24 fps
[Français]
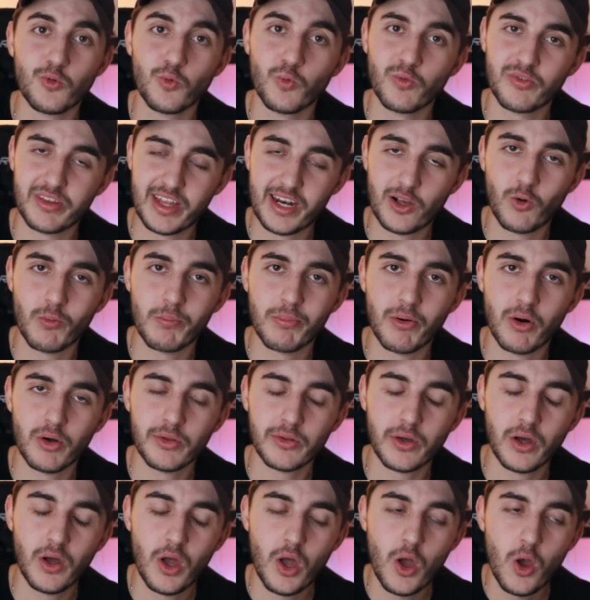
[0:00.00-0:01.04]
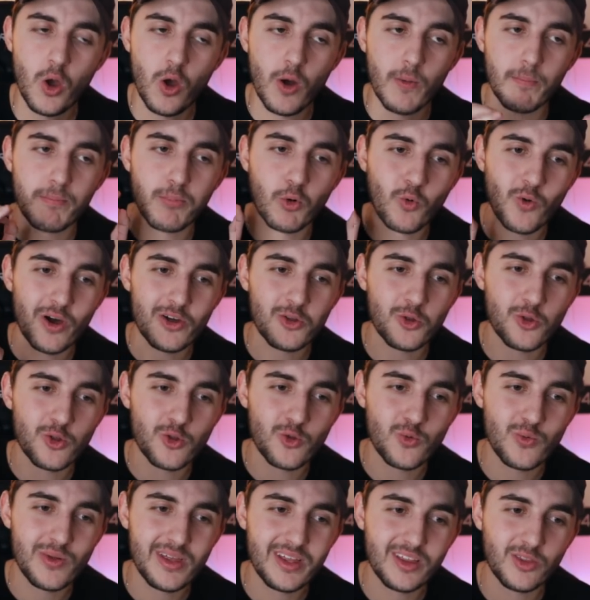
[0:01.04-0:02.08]
Donc vous allez comprendre pourquoi je
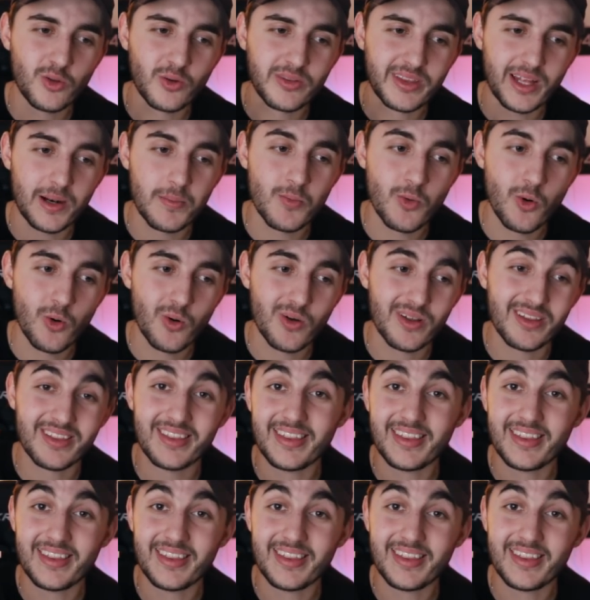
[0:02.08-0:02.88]
suis totalement...